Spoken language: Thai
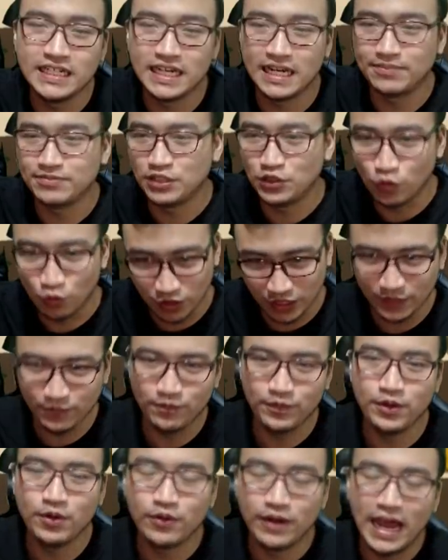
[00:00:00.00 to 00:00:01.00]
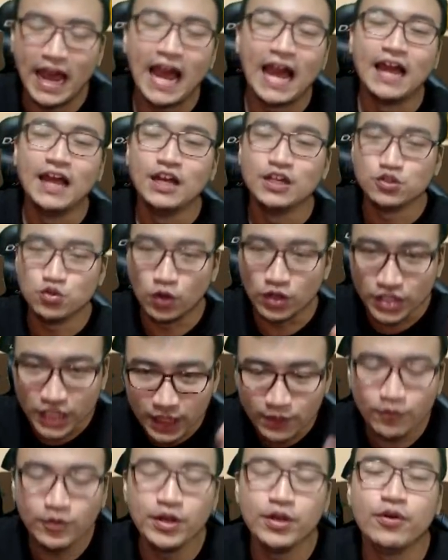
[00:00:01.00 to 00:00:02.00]
ครับจะอยู่คลิปวิดีโอหน้า ส่วนคลิ
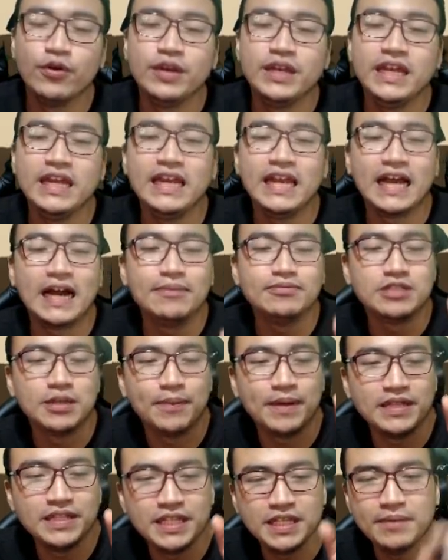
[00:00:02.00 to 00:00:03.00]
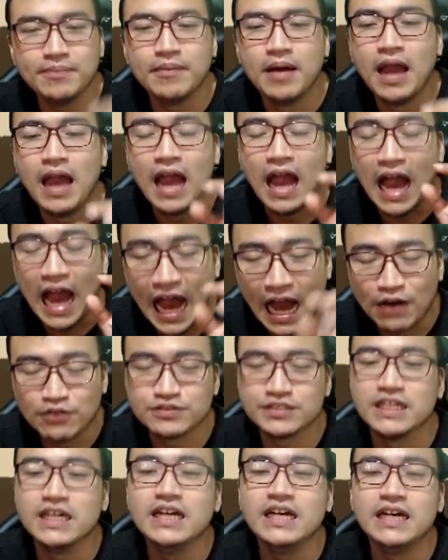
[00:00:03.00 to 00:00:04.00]
ปวิดีโอนี้นะครับจะเป็นทีมฮาว
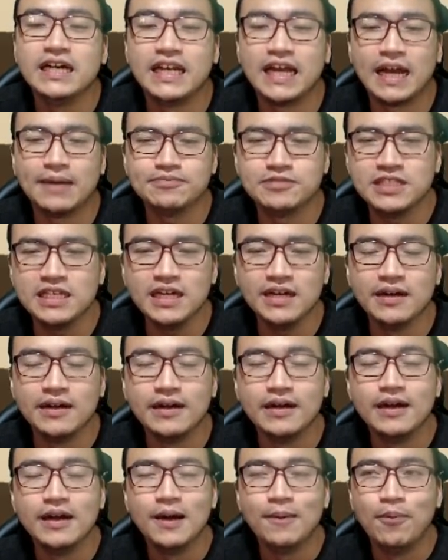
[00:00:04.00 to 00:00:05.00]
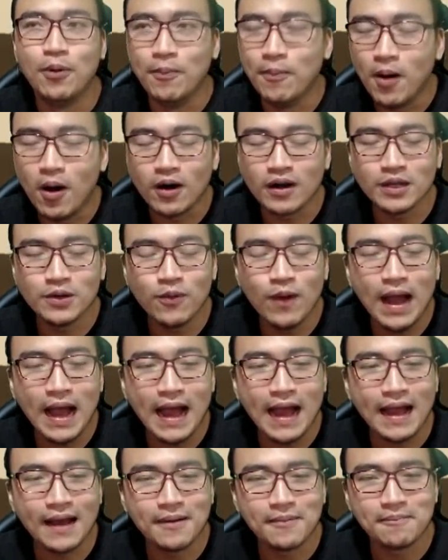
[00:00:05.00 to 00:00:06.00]
เซอร์นะครับ ซึ่งผมบอกเลยว่า
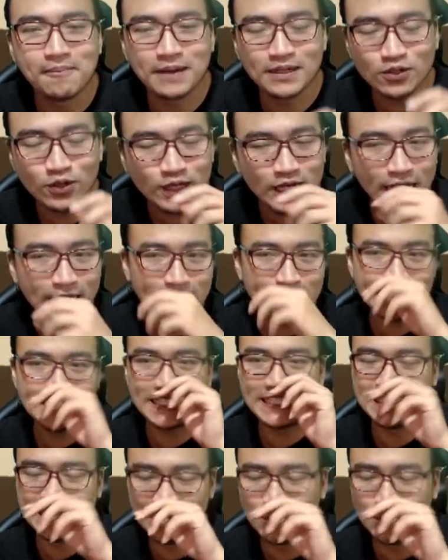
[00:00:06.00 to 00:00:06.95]
มันค่อนข้างที่จะชิล